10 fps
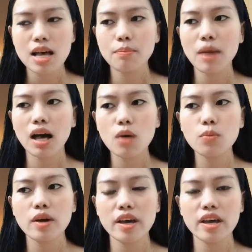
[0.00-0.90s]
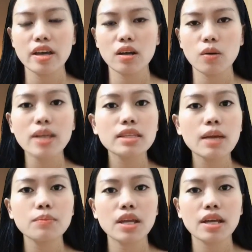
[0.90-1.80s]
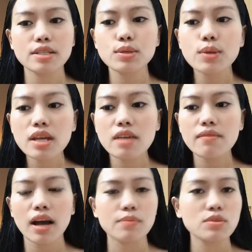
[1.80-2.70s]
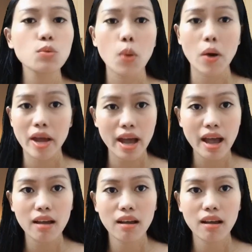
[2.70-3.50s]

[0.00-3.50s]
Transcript: mà không hề quan tâm đến cái suy nghĩ và cảm xúc của người khác